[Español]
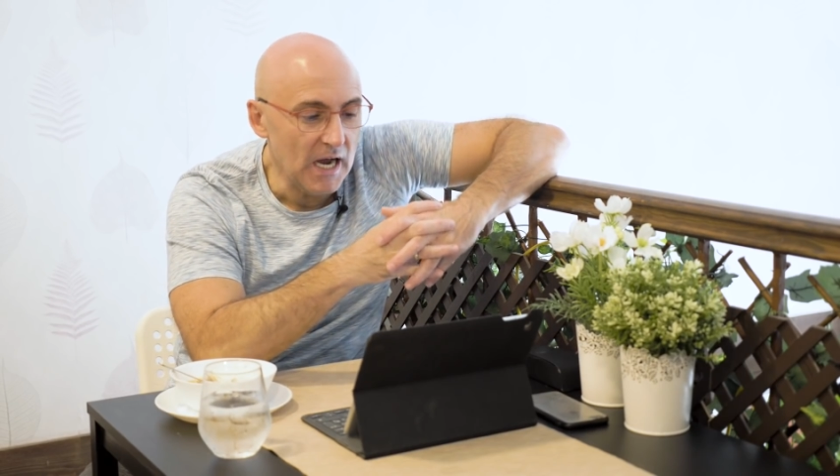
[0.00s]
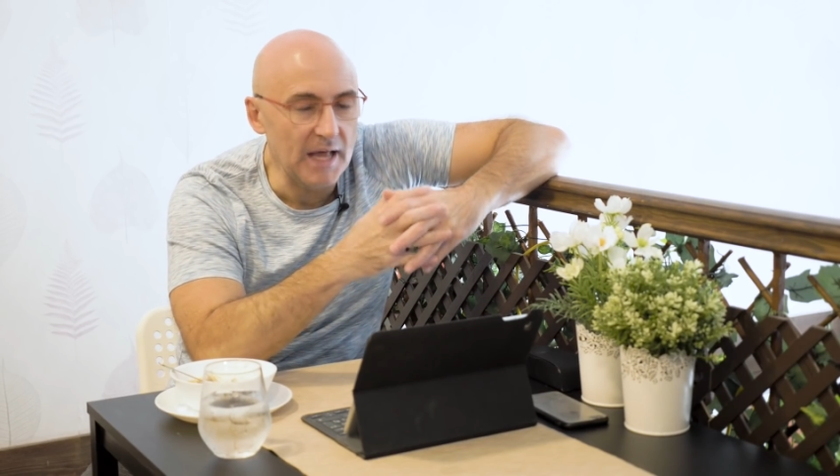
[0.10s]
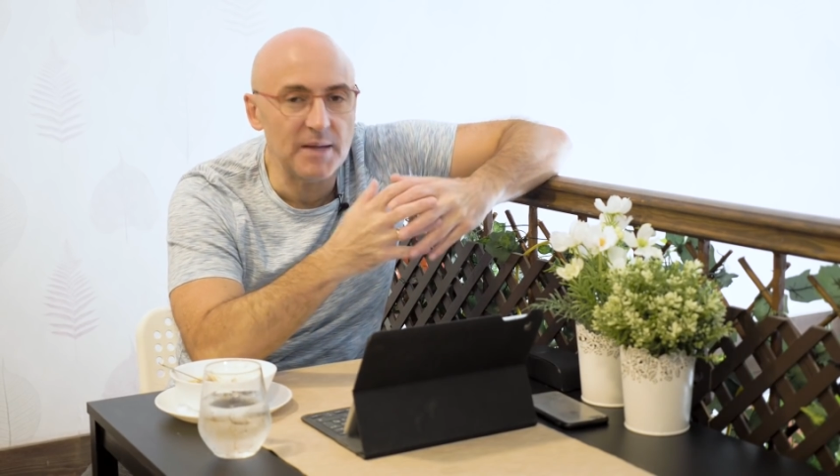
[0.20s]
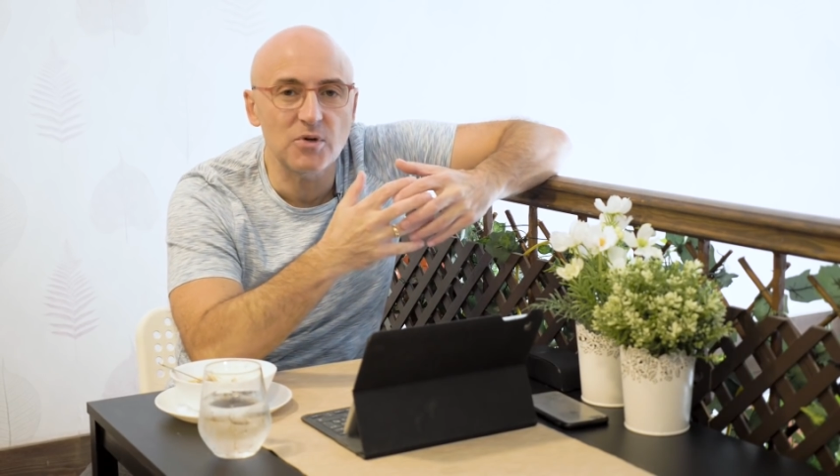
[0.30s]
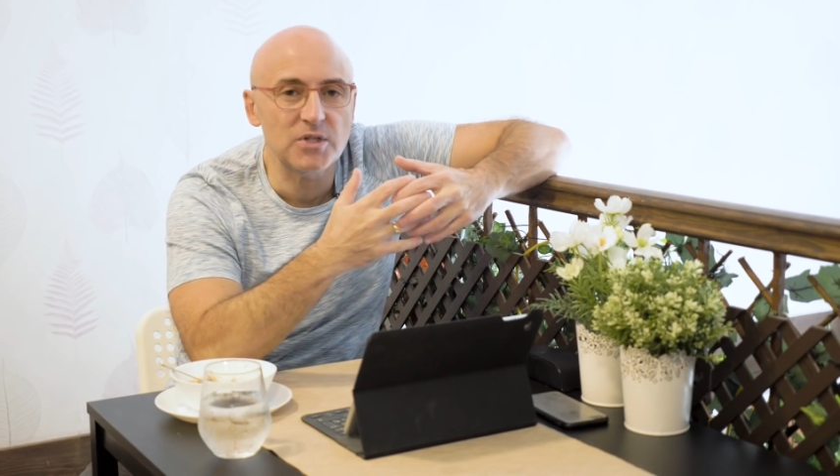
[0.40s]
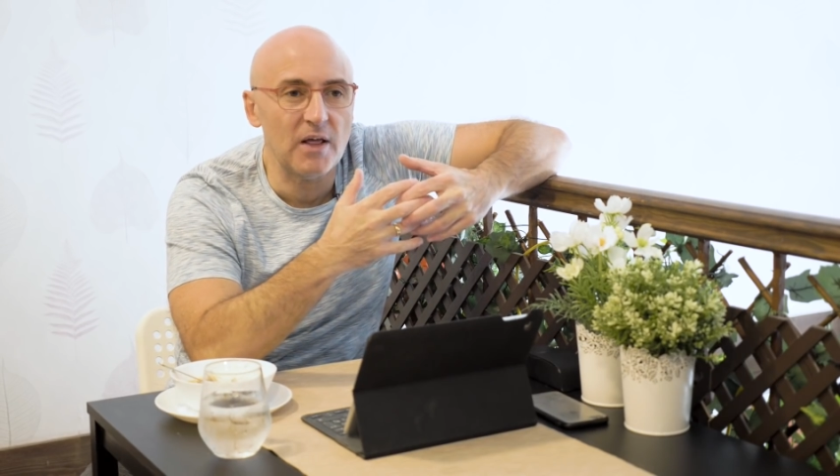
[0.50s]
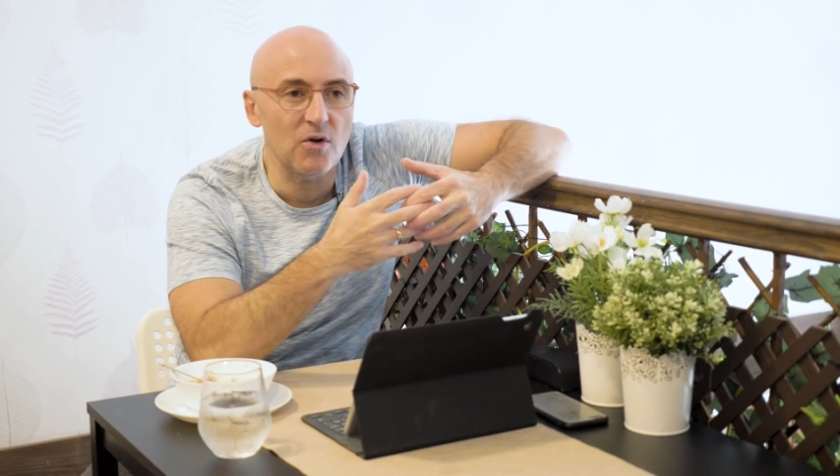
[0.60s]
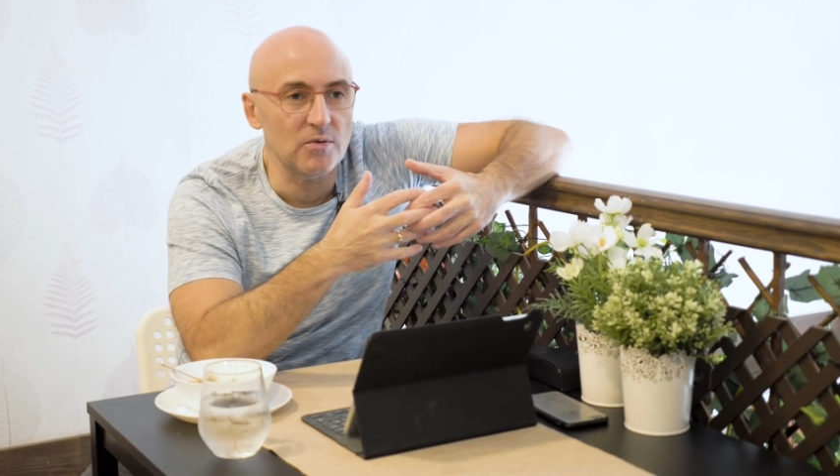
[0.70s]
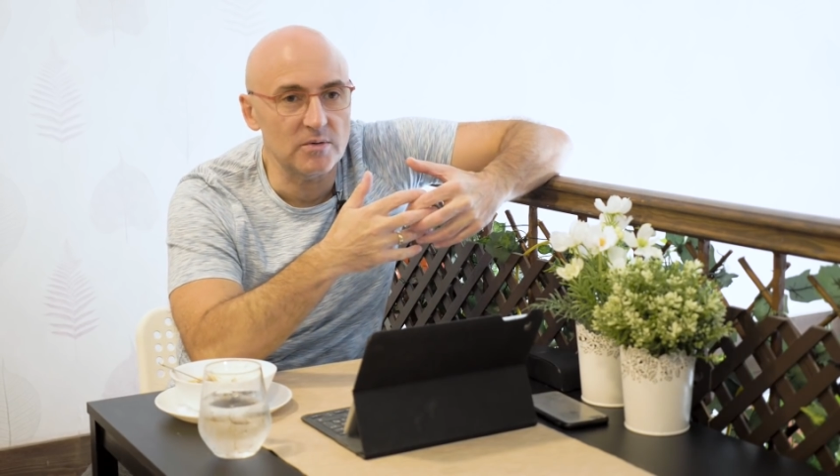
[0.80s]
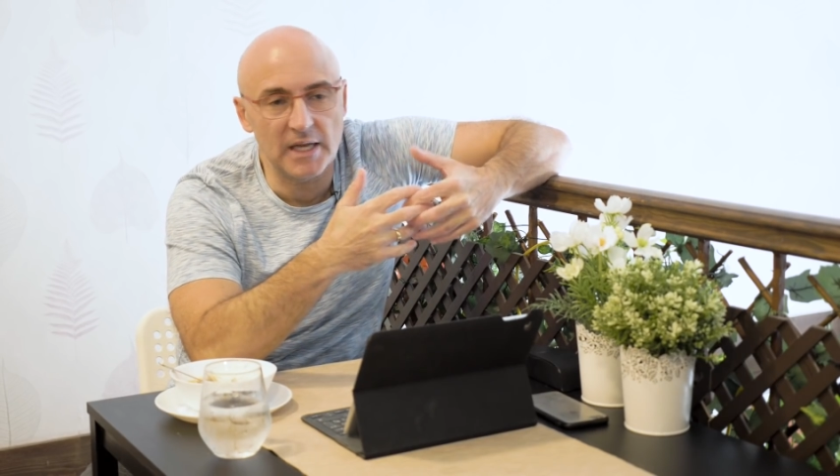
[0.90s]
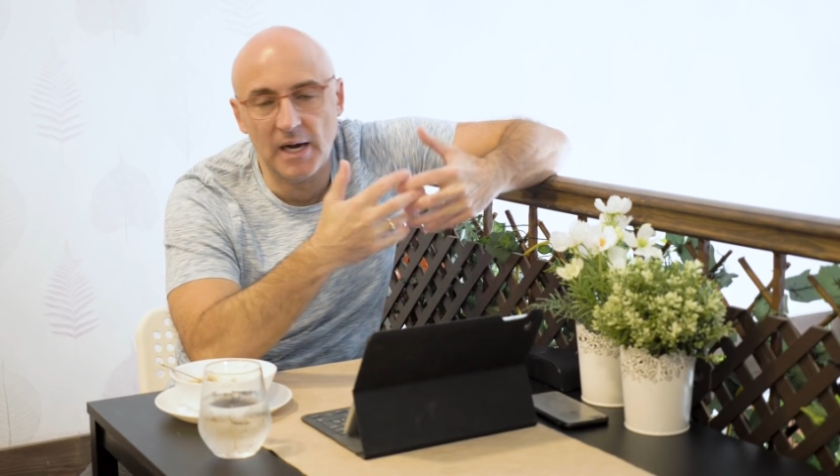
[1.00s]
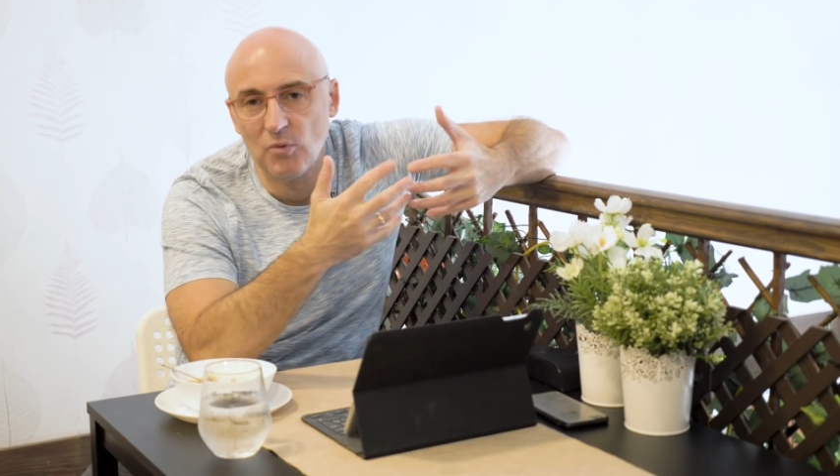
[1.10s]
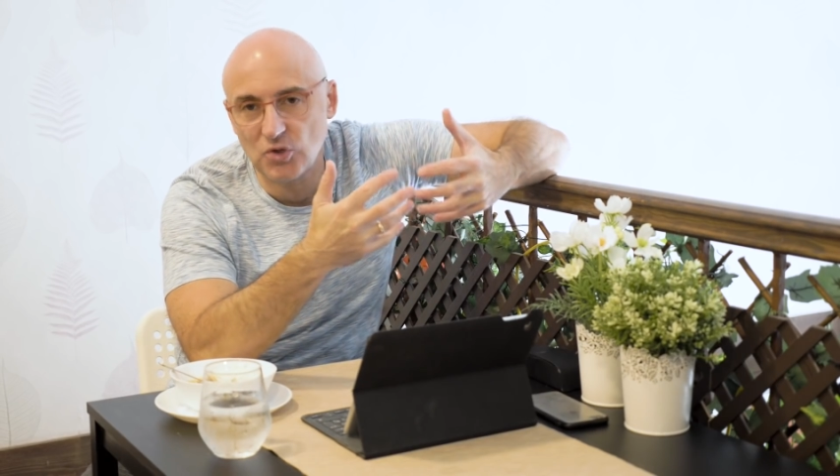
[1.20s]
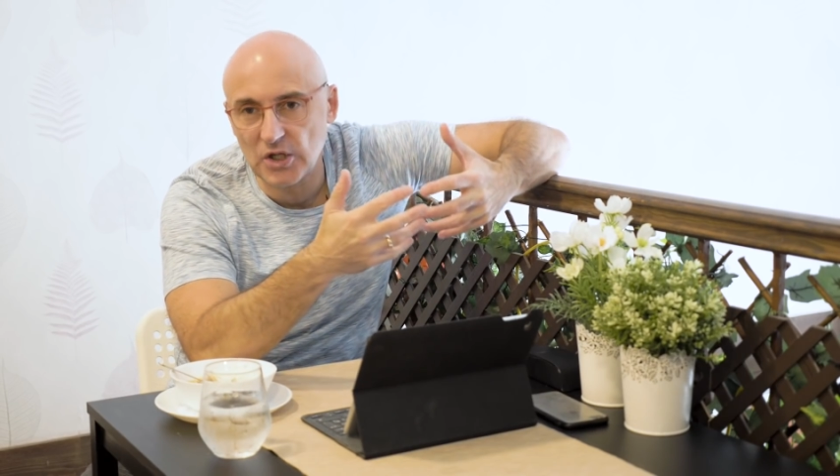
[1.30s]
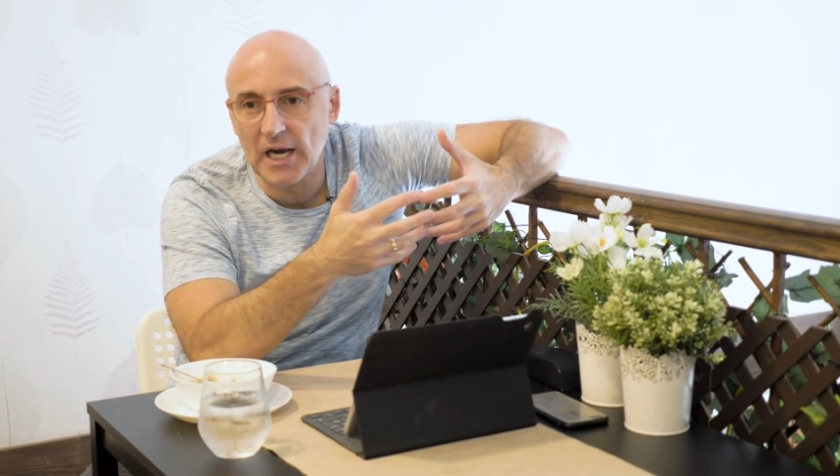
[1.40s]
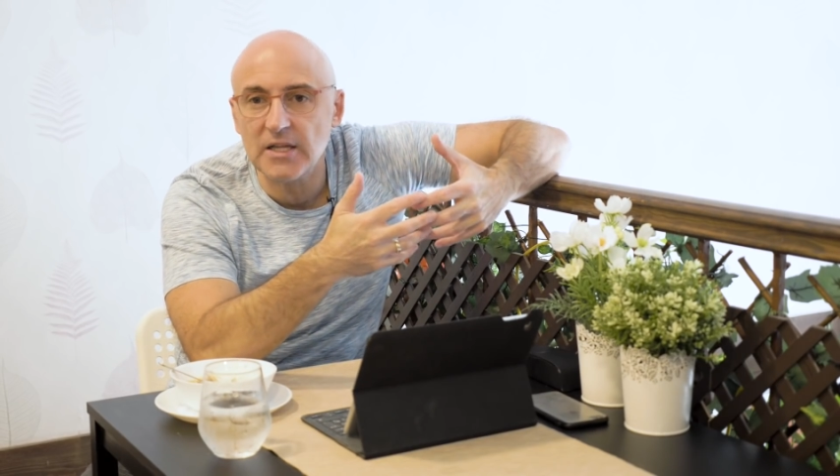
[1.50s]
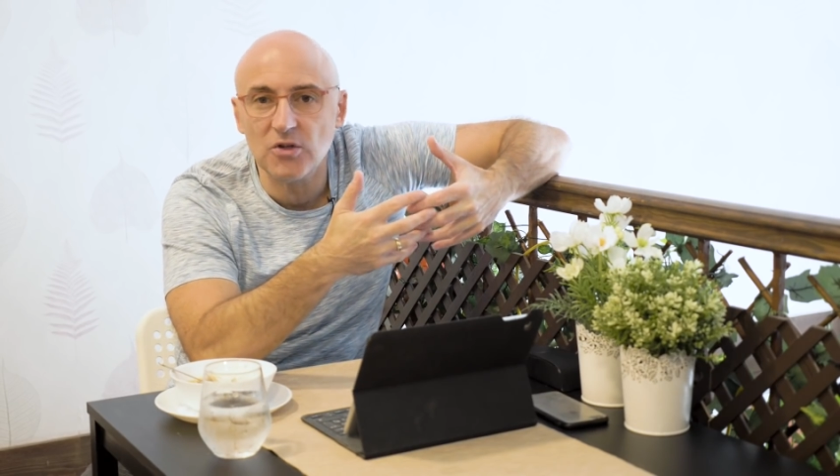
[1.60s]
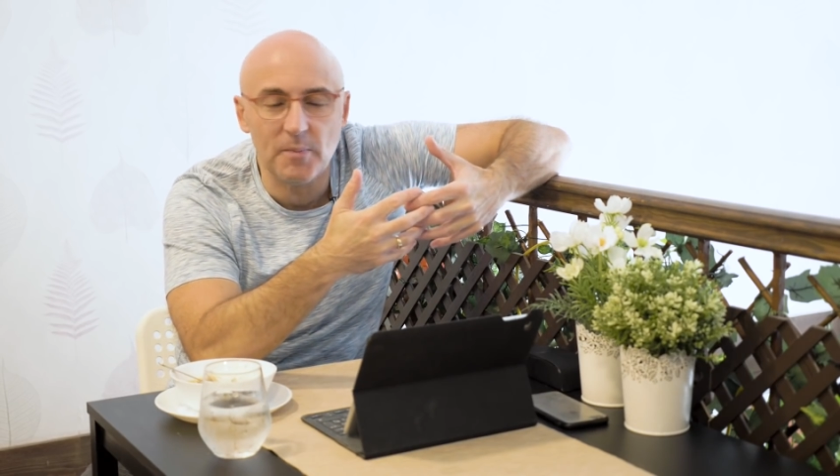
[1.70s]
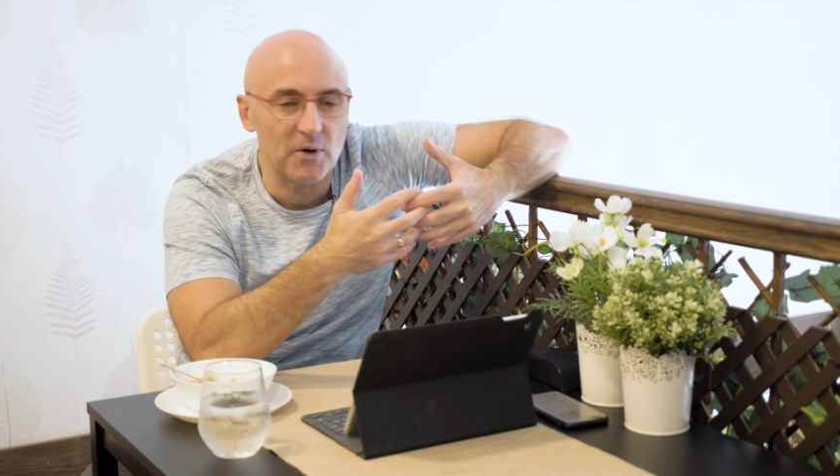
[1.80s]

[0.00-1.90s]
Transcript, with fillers: Ha demostrado tener mucho talento,